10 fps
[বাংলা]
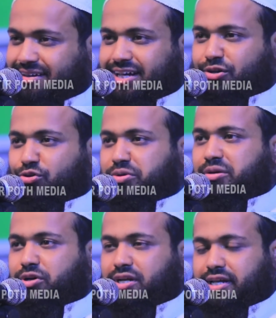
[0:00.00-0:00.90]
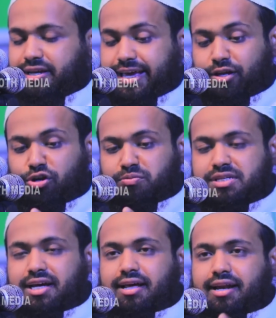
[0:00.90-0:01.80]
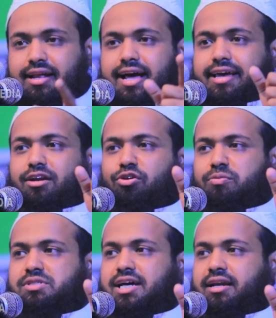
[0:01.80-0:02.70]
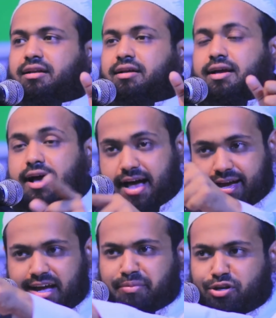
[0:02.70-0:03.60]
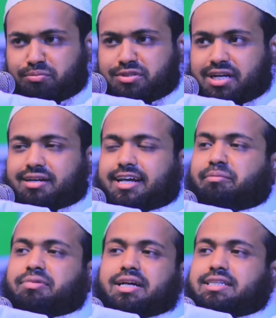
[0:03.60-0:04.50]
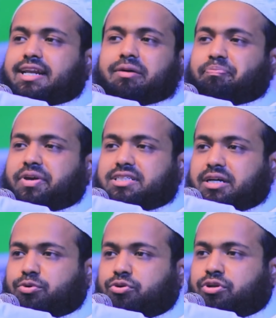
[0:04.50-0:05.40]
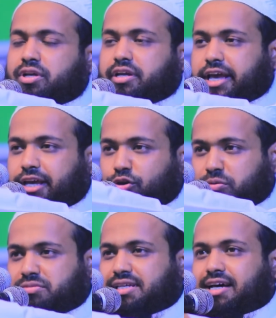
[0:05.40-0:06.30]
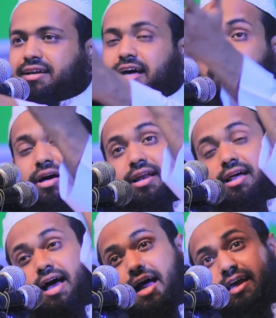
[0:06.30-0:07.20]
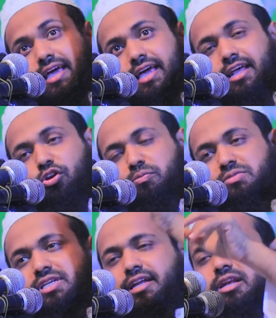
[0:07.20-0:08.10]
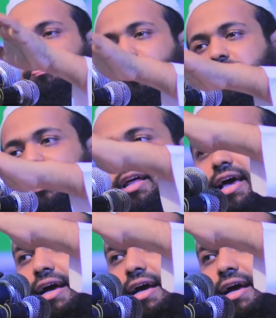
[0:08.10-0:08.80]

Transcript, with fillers: আল্লাহ নবী বলেন এই রমজান আর আগের রমজান আগামী রমজানটা আমরা যারা পেয়ে যাব এই রমজান আমার আগের রমজানের পরের